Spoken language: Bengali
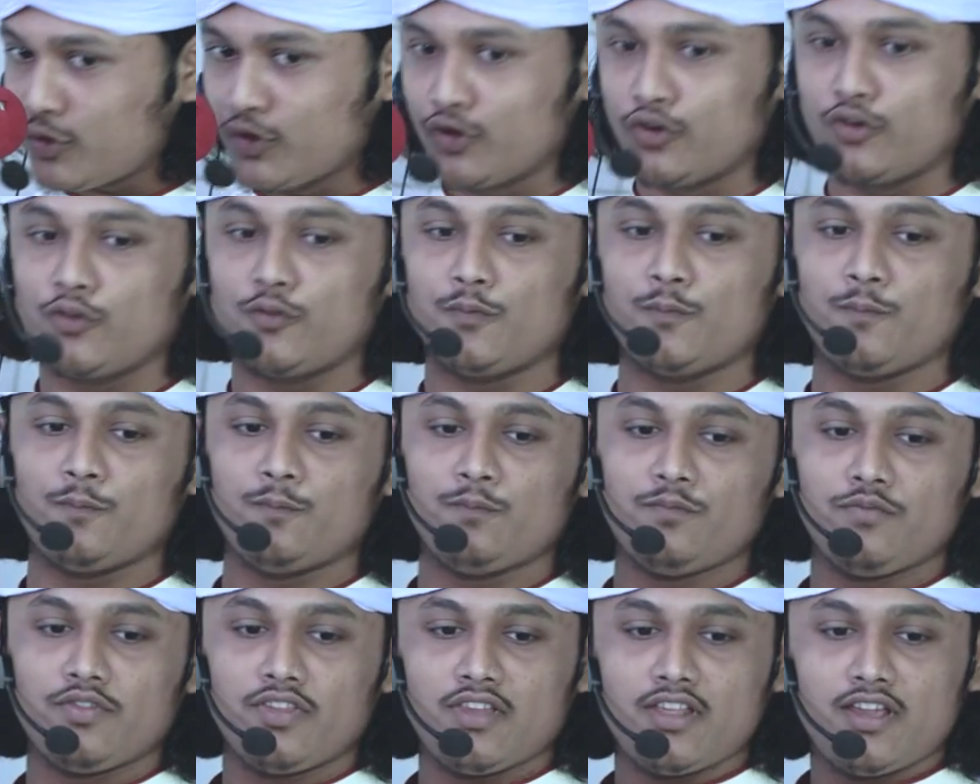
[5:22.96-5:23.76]
বোন
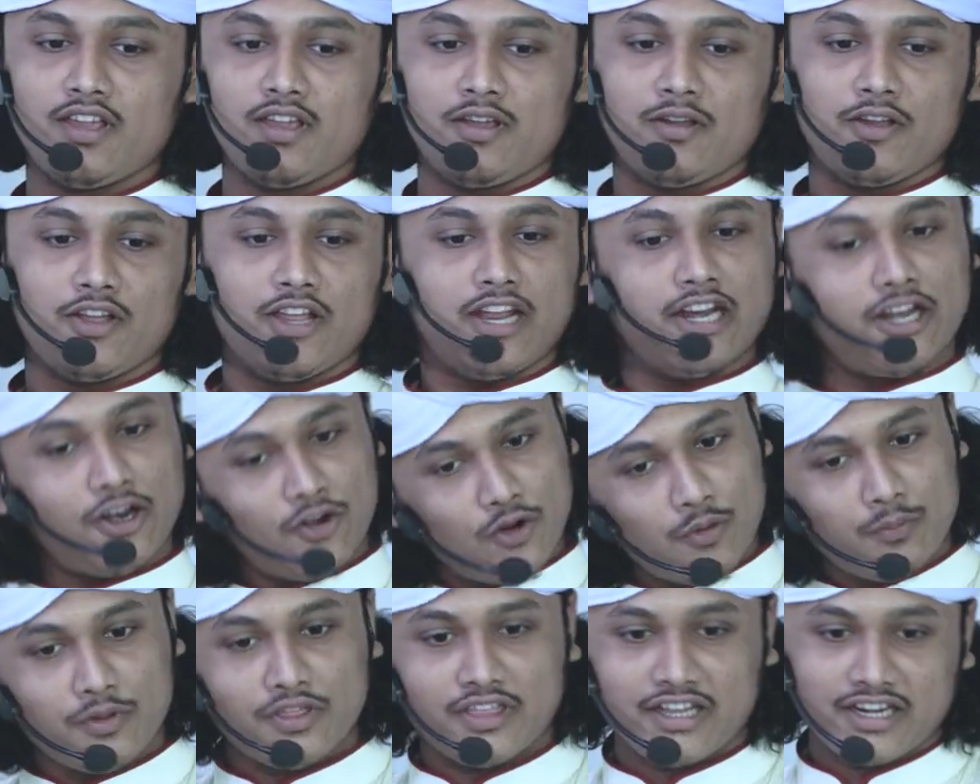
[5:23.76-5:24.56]
এটা
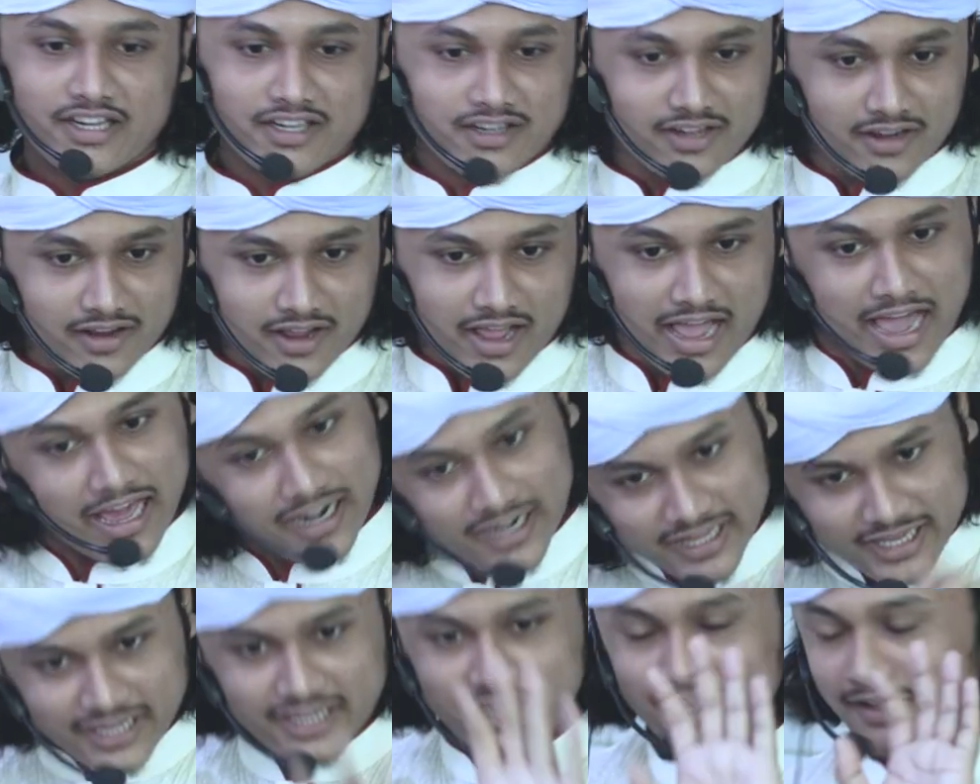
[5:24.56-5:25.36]
নবীজির
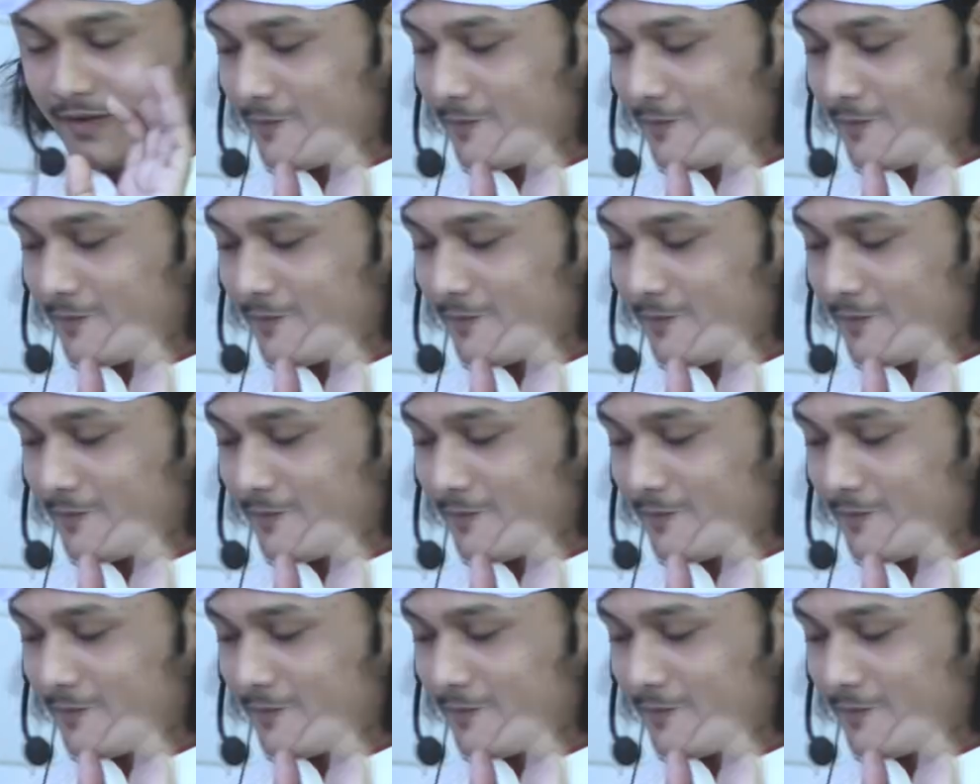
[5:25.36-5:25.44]
হালি